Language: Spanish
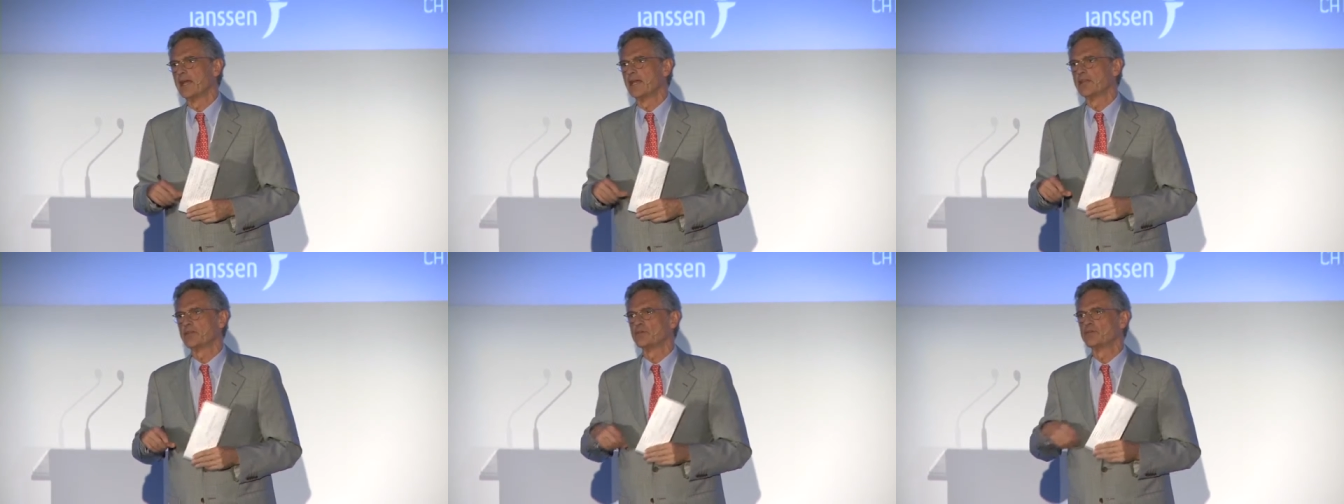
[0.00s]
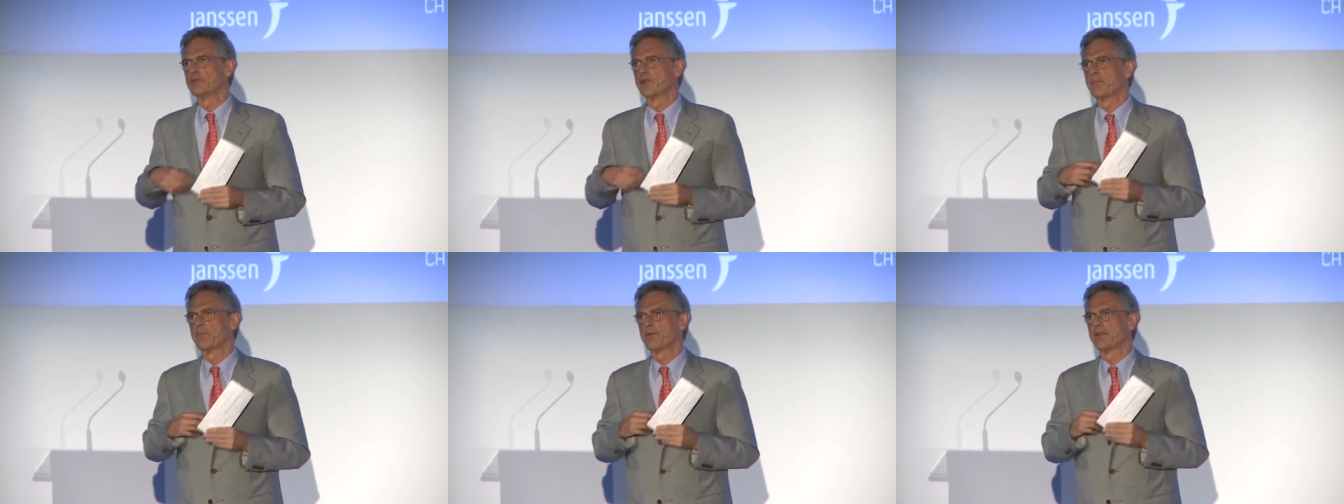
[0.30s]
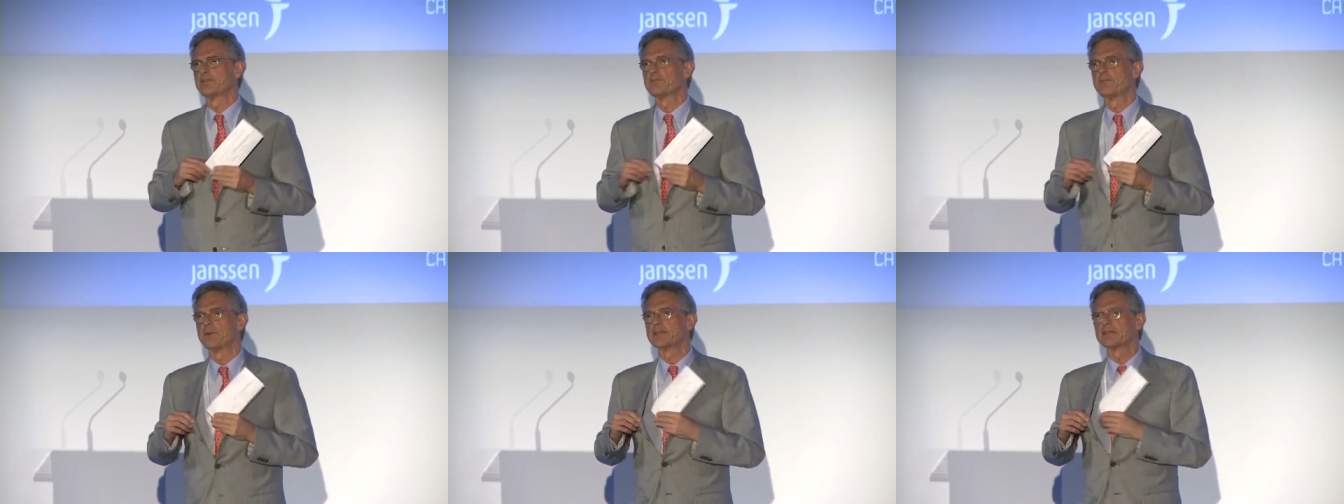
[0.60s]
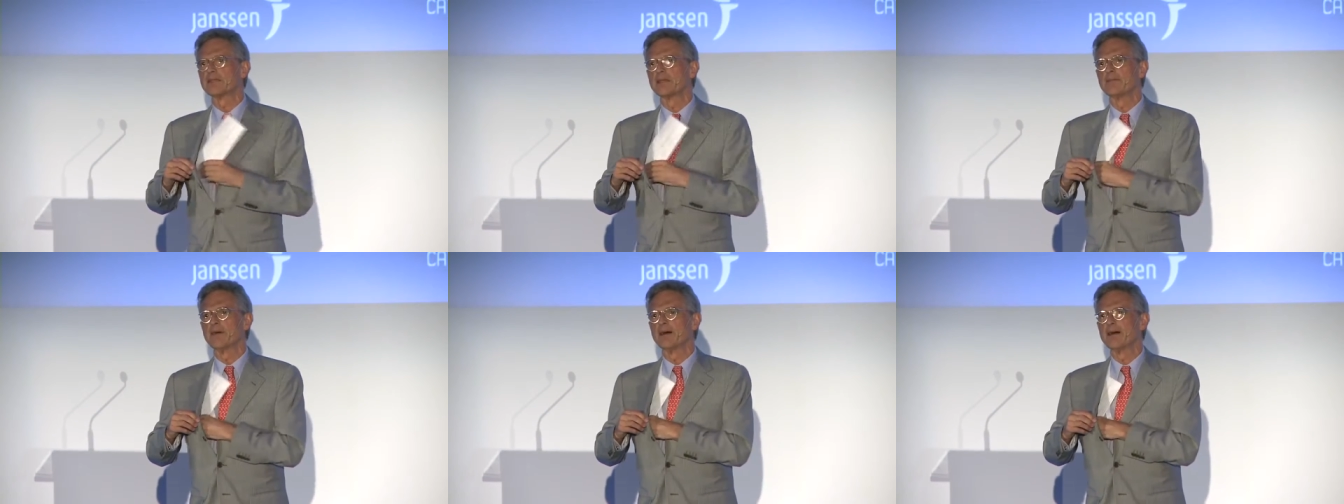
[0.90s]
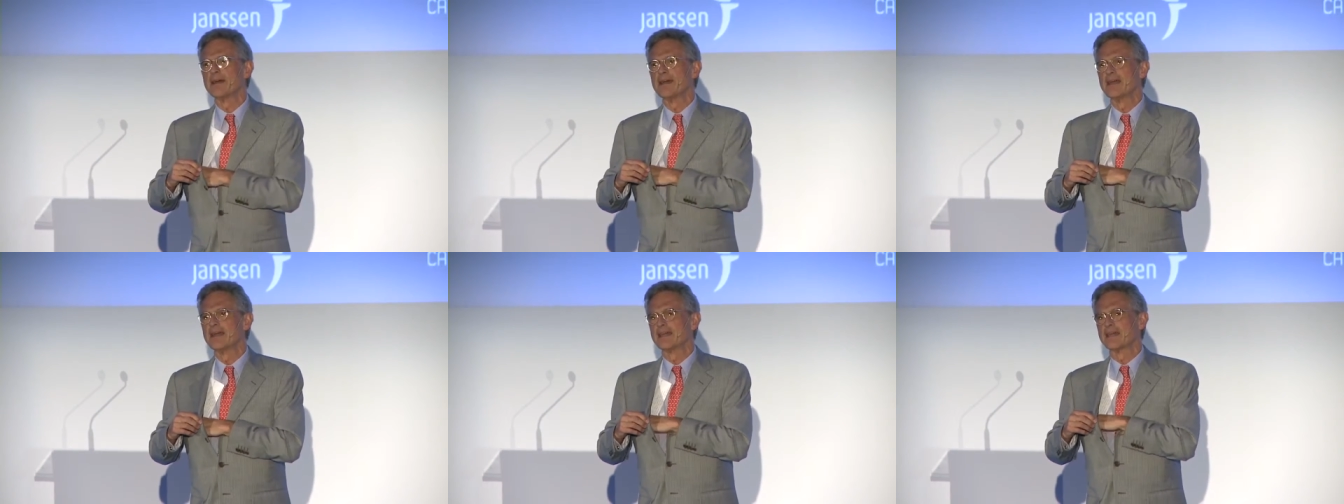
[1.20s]
es una
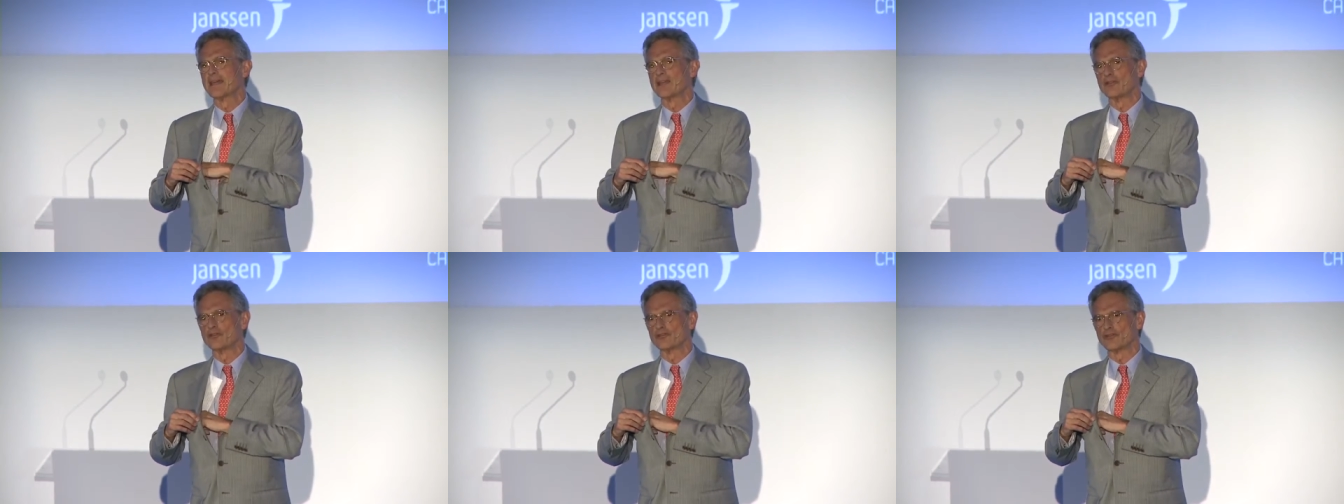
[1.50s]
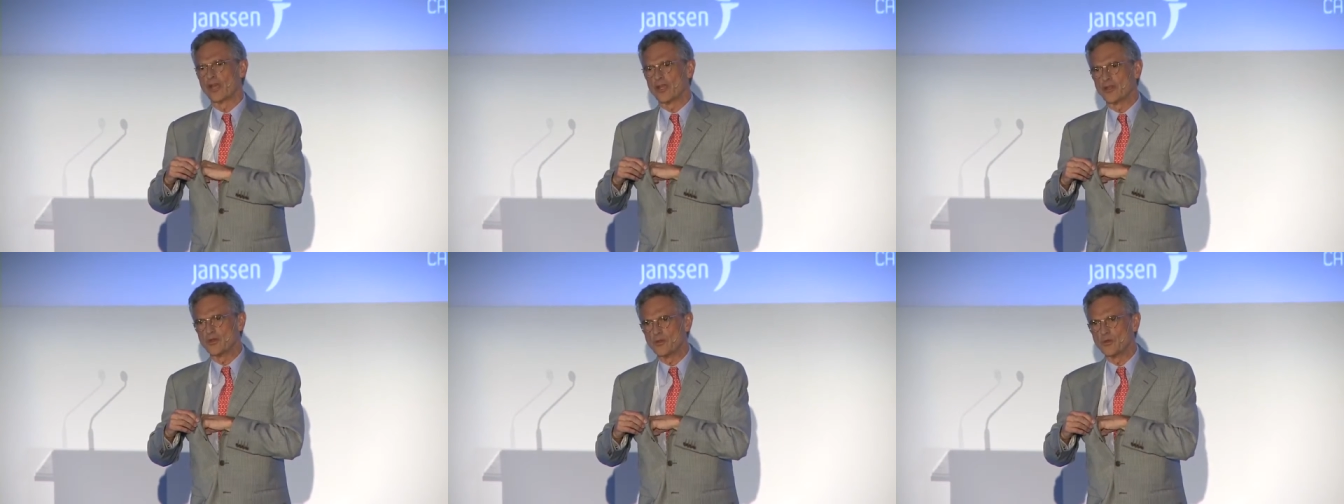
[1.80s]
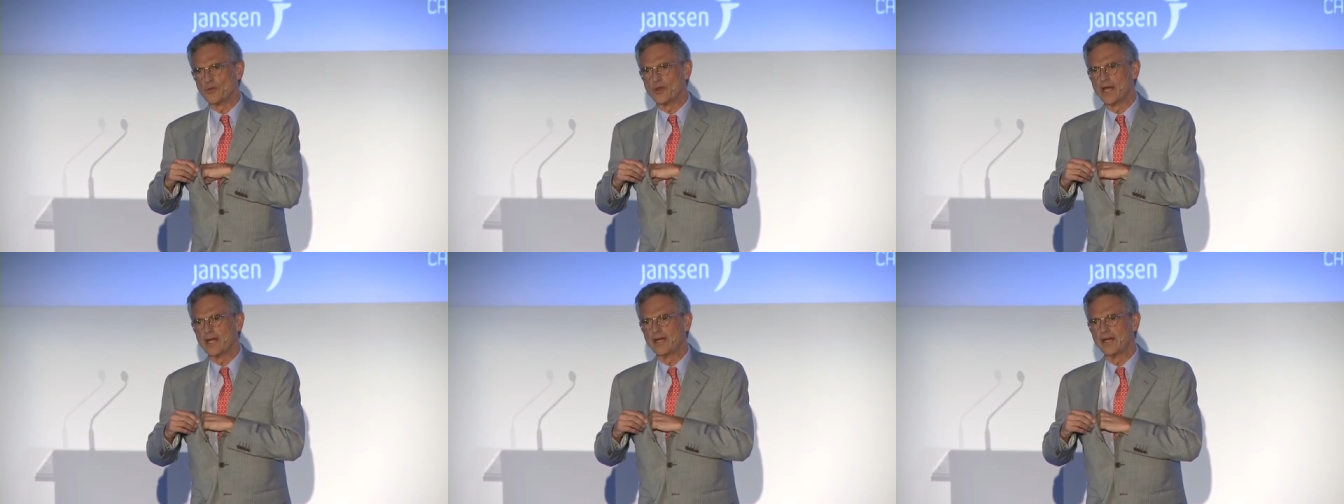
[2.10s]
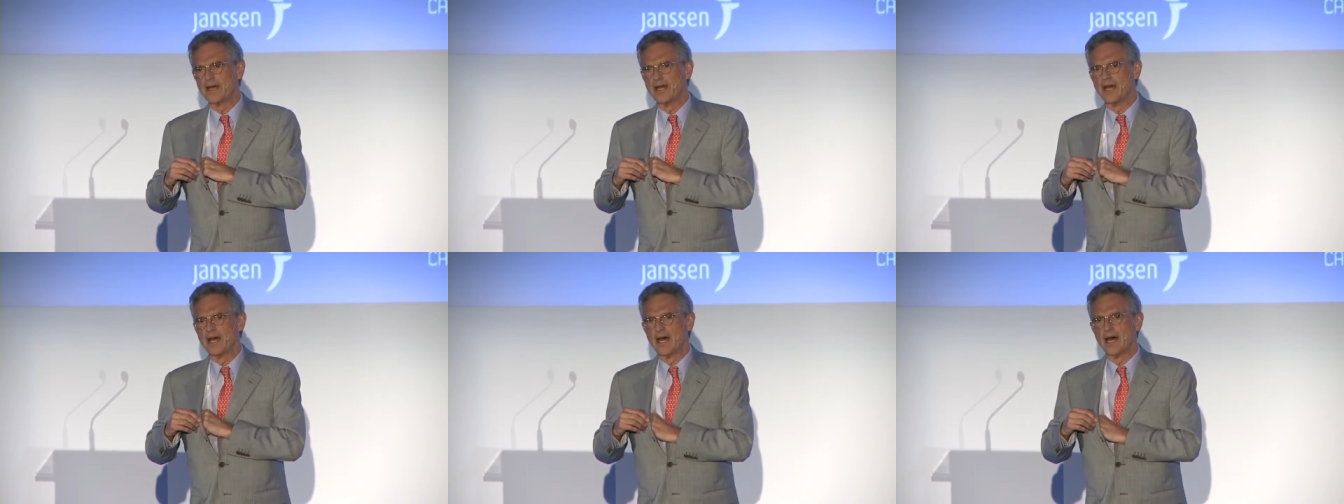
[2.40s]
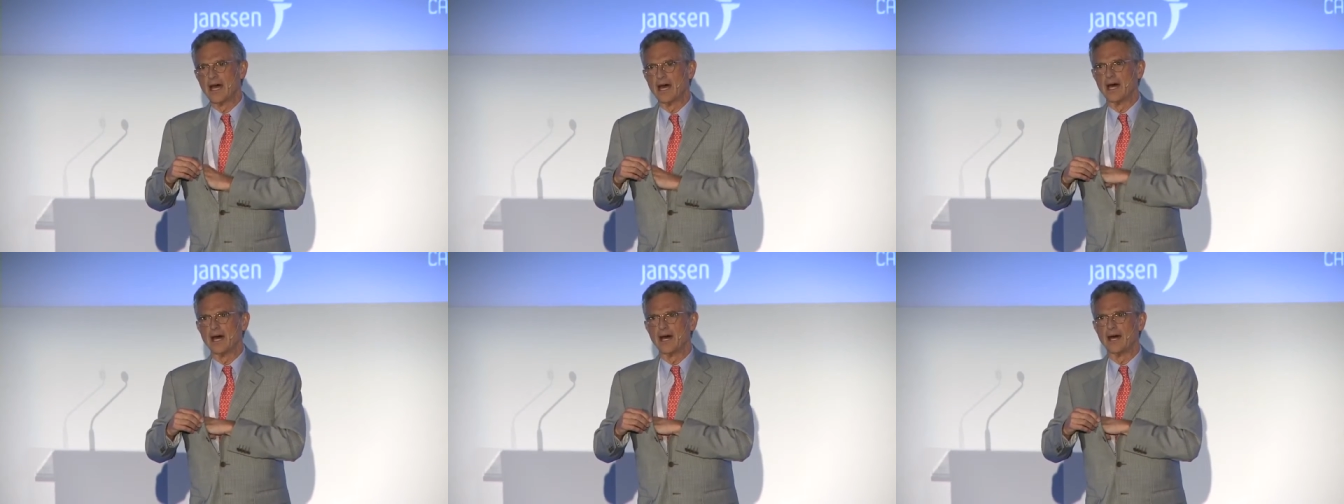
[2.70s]
perspectiva que nos ayuda
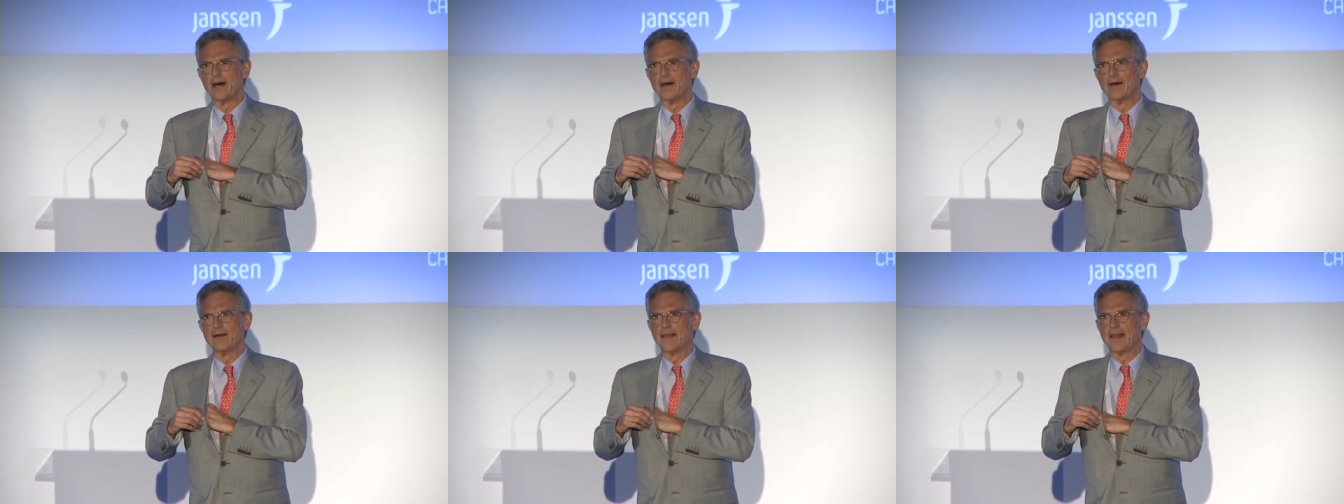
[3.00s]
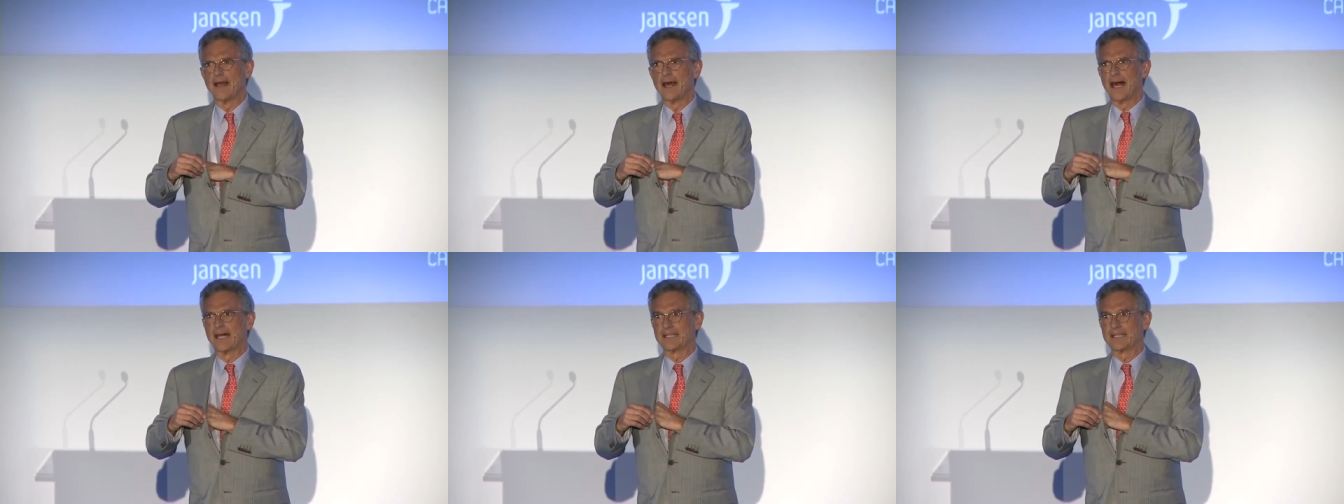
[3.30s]
a,